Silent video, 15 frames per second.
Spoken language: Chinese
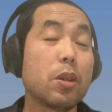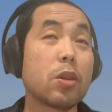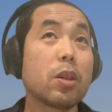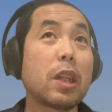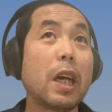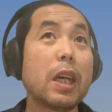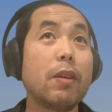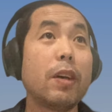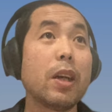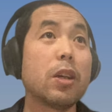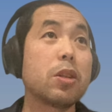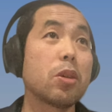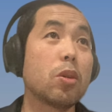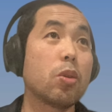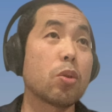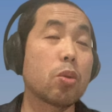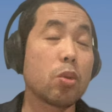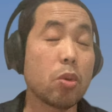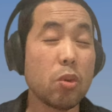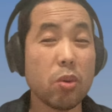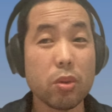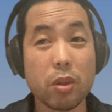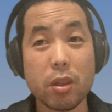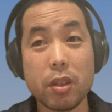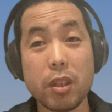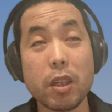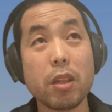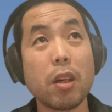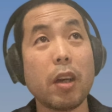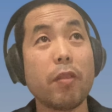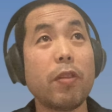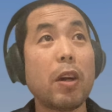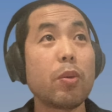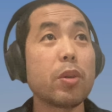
这事打压完了之后，或接下来